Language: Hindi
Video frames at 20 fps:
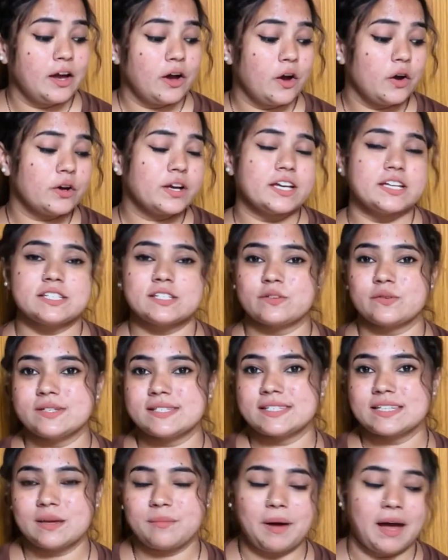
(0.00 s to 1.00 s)
ओके okay, सो so
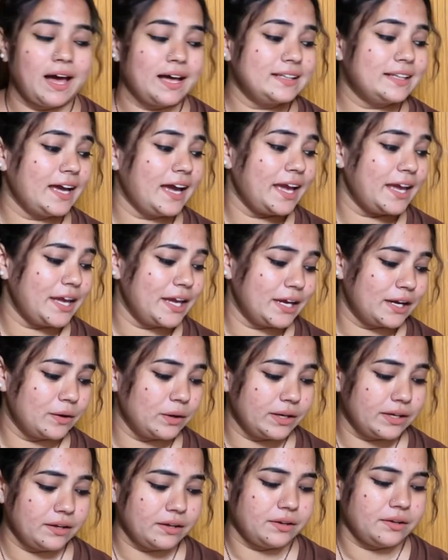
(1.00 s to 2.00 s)
इसके बाद है
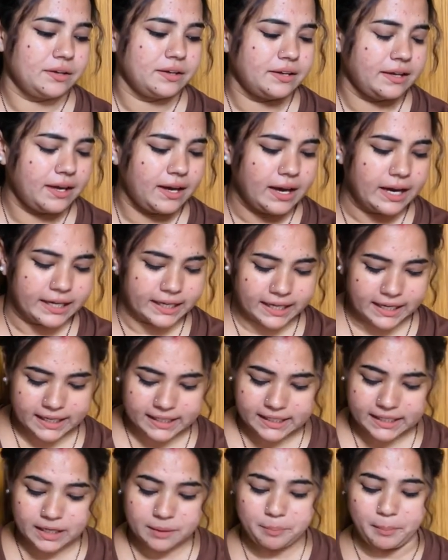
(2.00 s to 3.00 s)
एक
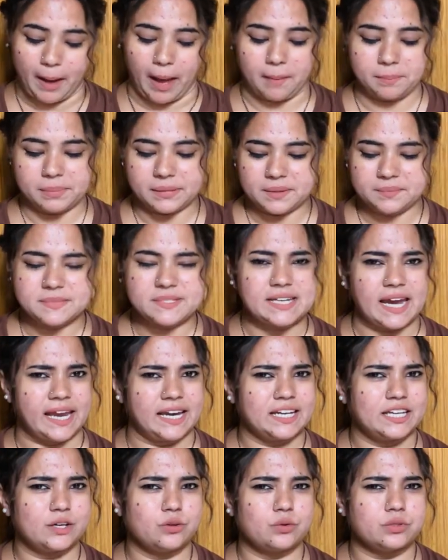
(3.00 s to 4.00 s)
अगेन एक पैपलम
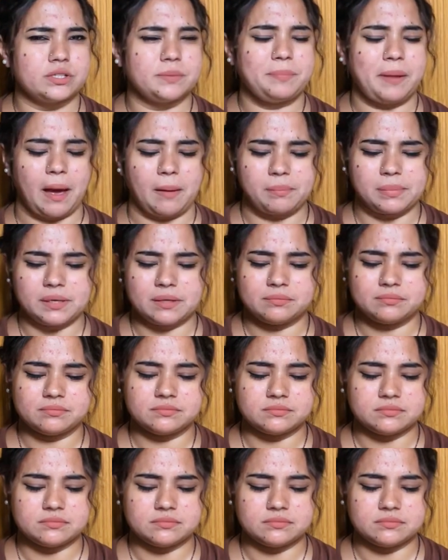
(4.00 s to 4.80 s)
स्टाइल की कुर्ती पैपलम